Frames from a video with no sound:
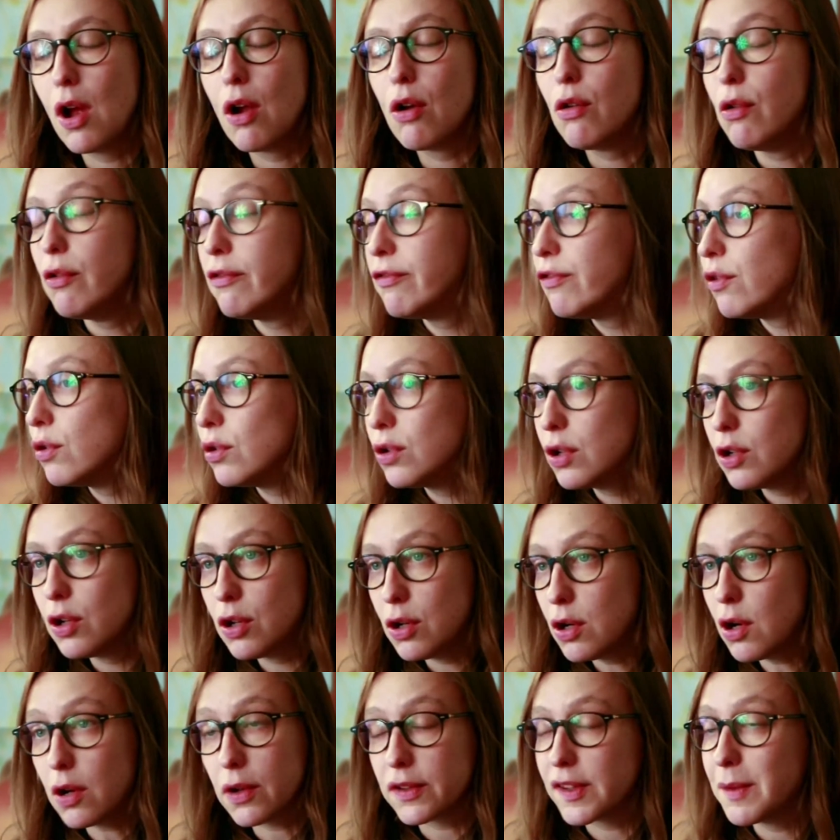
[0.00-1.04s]
le
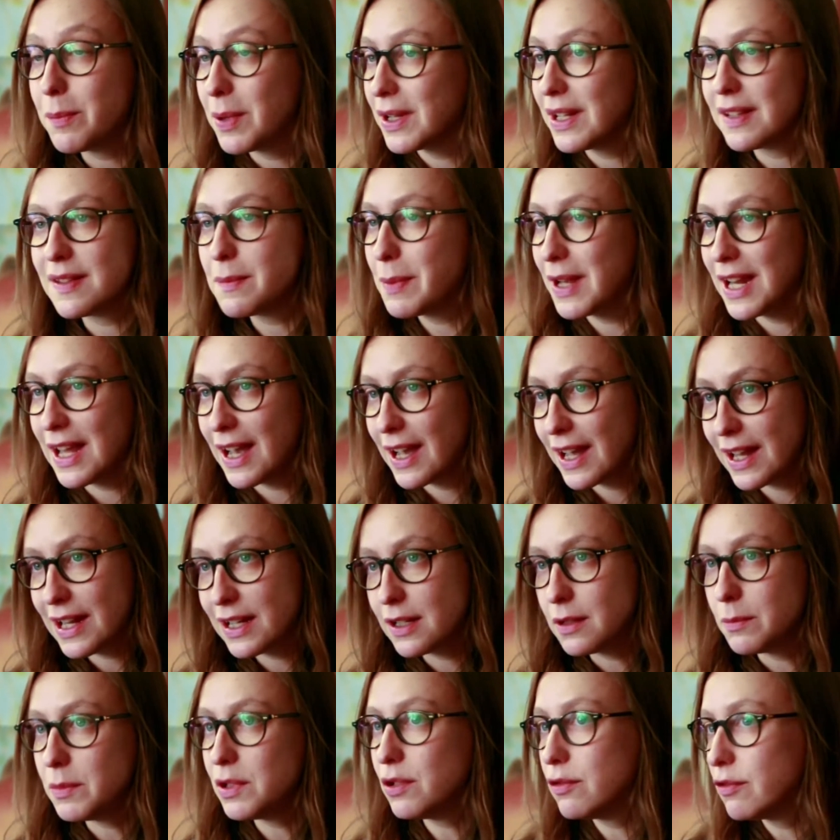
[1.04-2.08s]
folklore, c'est pas, pas la
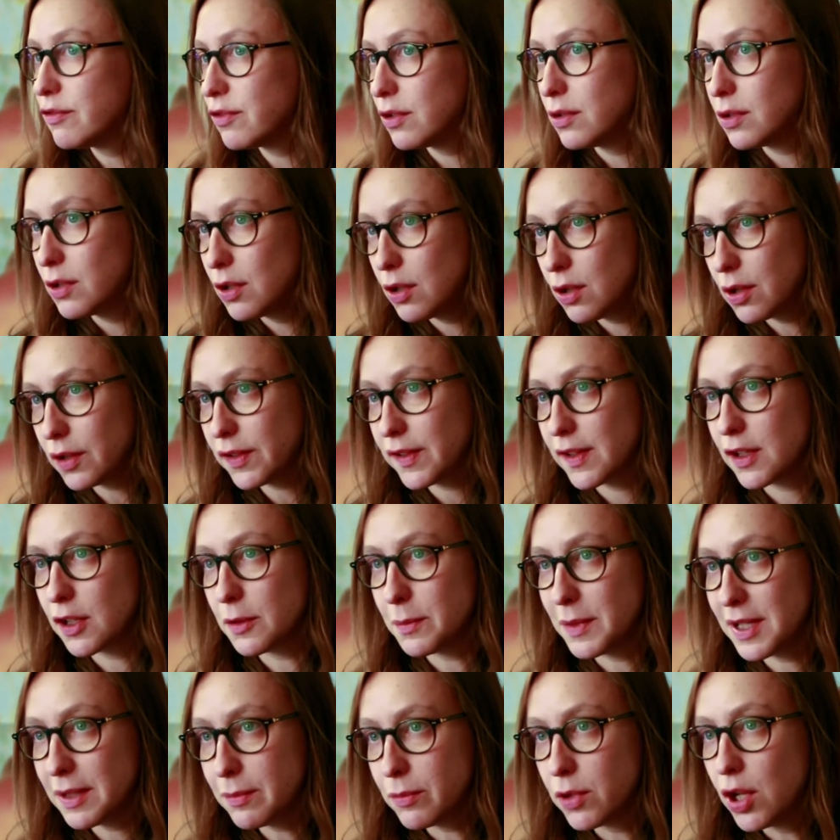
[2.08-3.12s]
règle, mais le folklore, c'est quand
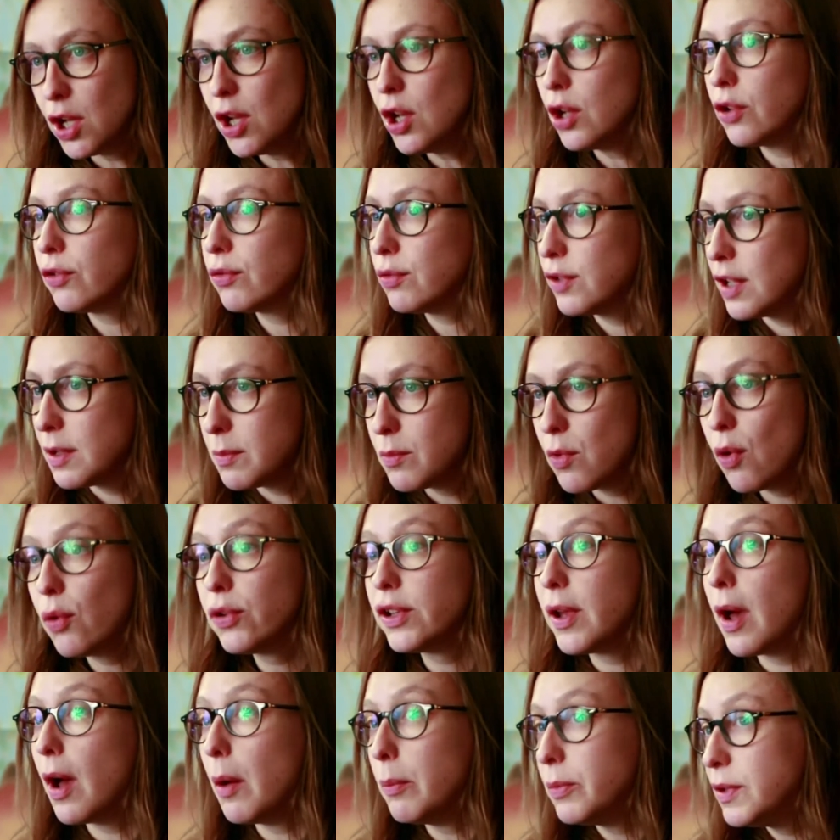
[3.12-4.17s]
même, soudainement, on
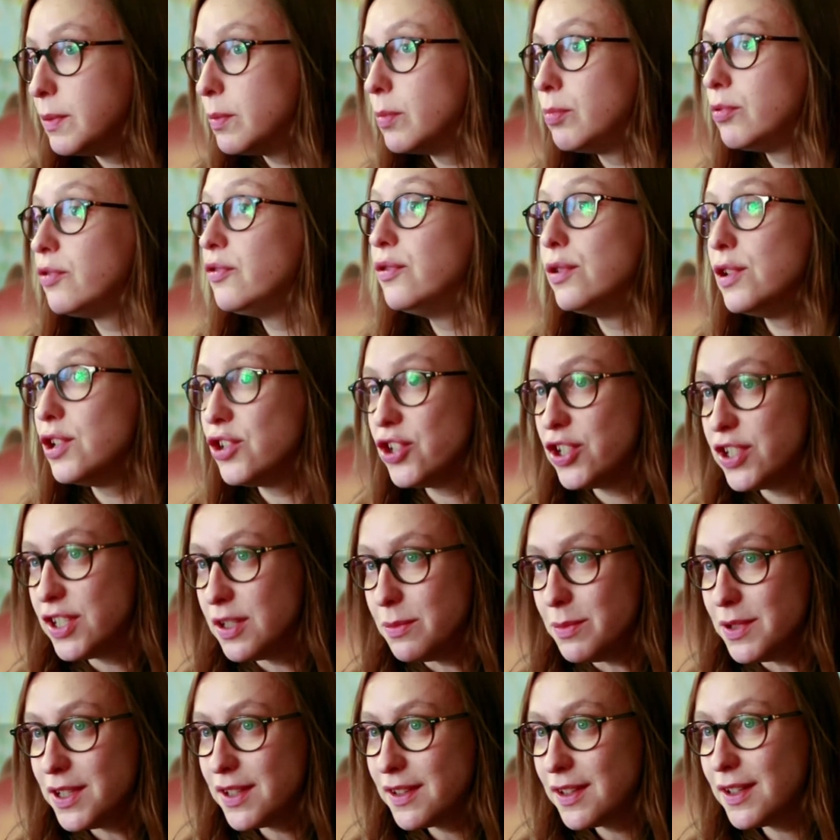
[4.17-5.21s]
a un petit peu plus de
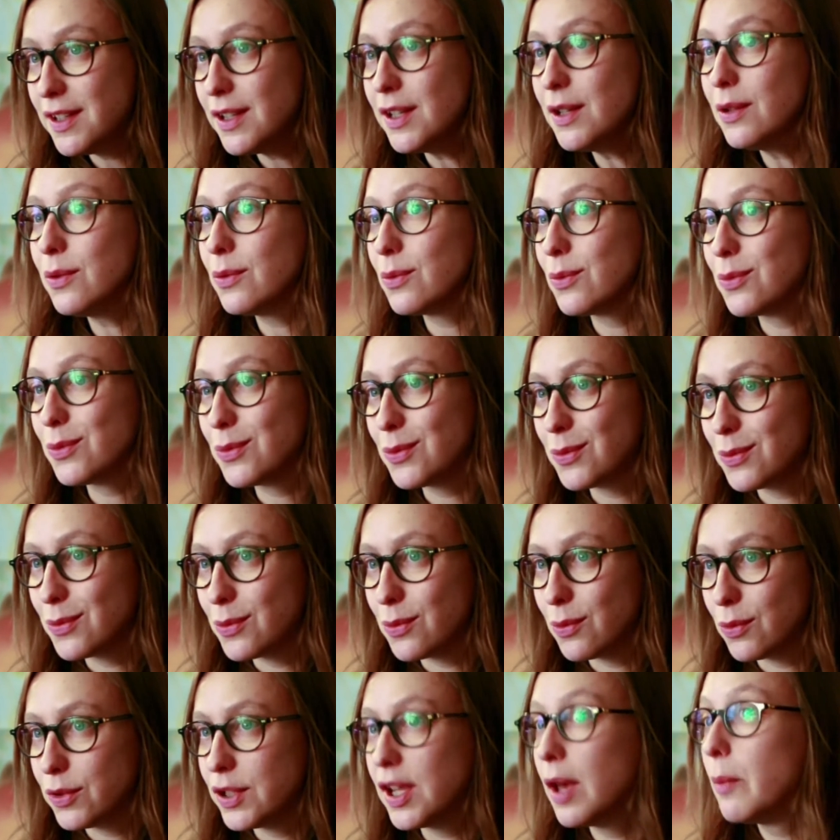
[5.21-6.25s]
légitimité,
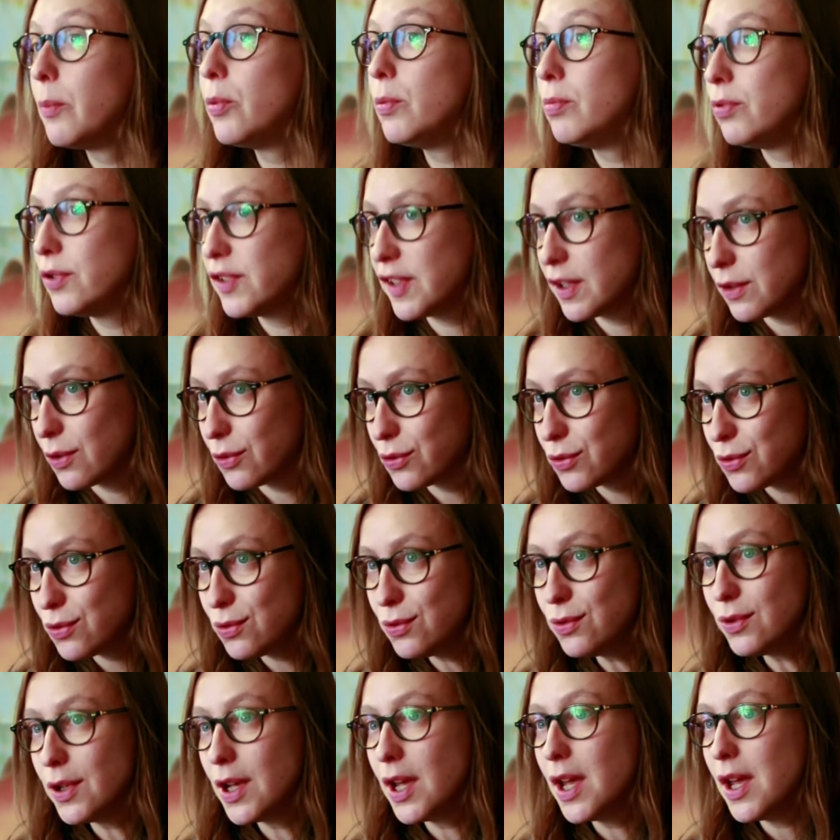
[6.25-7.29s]
on, est un peu plus
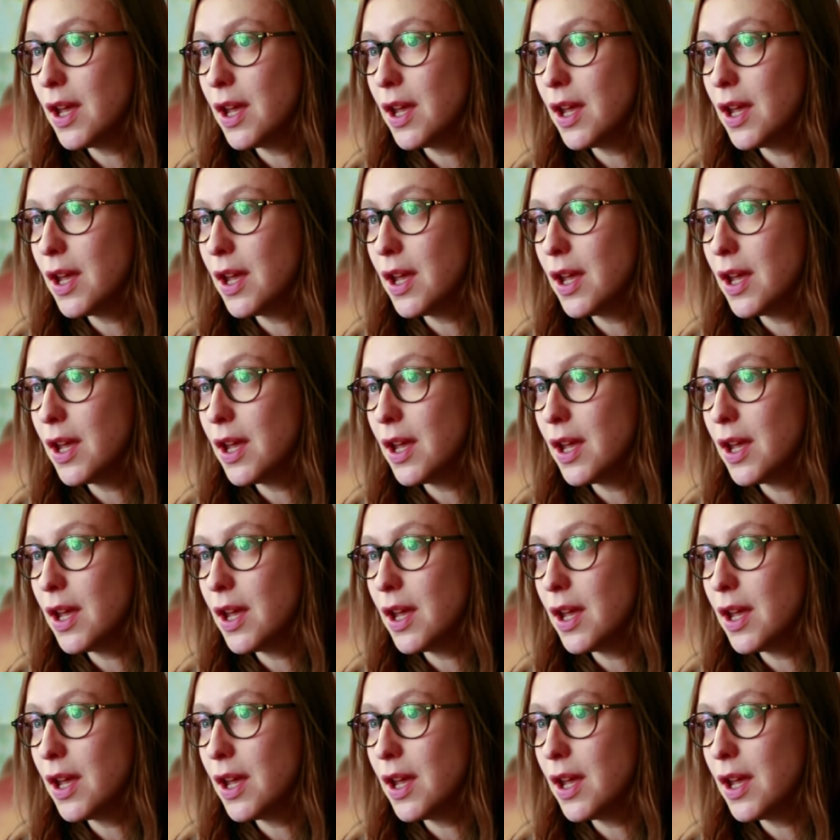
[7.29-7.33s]
attendu,